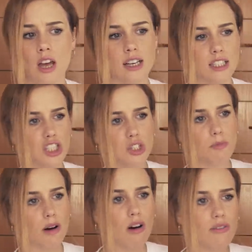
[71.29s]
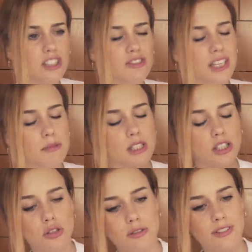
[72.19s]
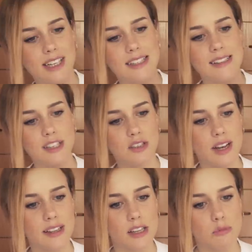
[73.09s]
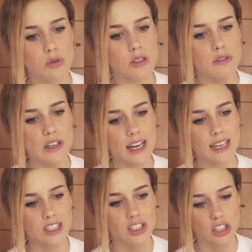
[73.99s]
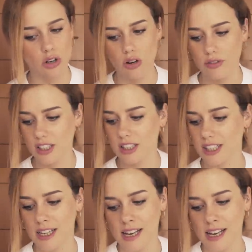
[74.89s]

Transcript: Chcę się spakować w najmniejszą walizkę świata i móc wyjechać gdziekolwiek, gdzie